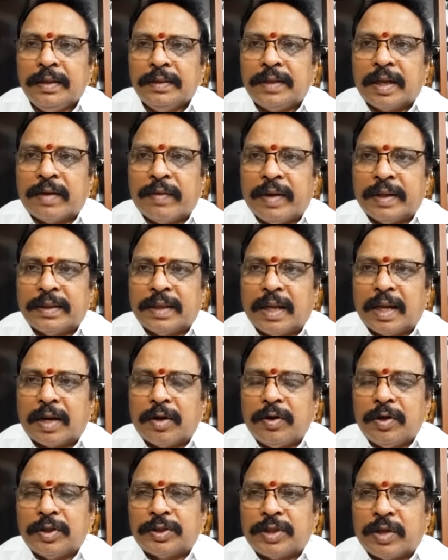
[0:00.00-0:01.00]
తర్వాత
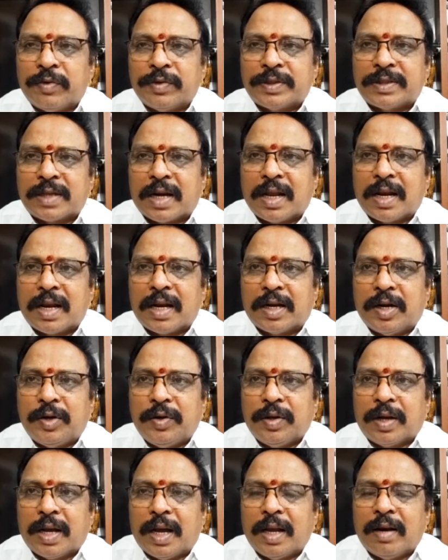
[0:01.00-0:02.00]
రెండు సంవత్సరాల
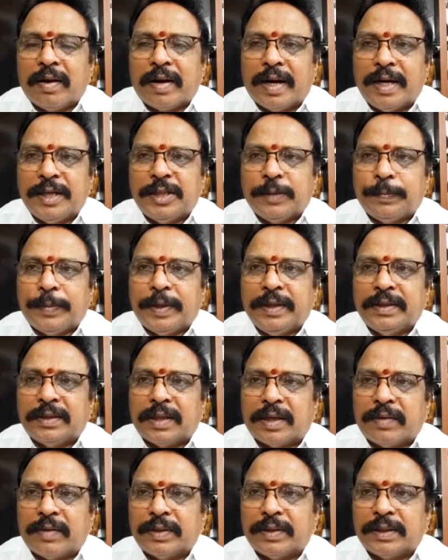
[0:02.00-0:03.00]
గడ్డు కాలం గడిచిపోయిన
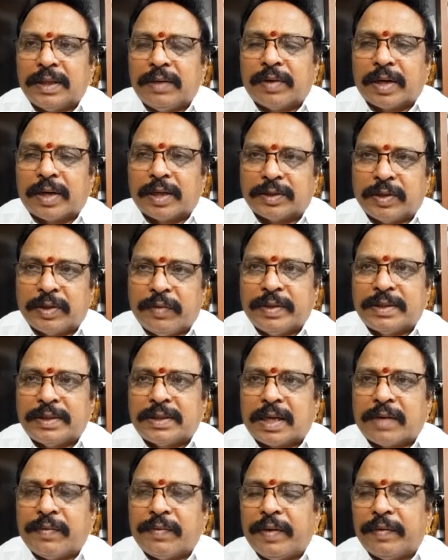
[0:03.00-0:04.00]
తర్వాత ఒక
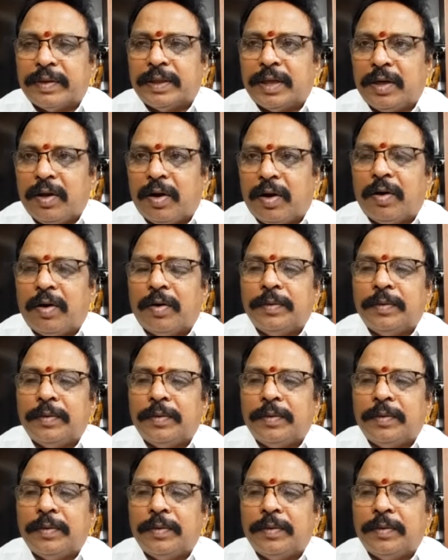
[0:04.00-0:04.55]
సంవత్సర వ్యవధిలో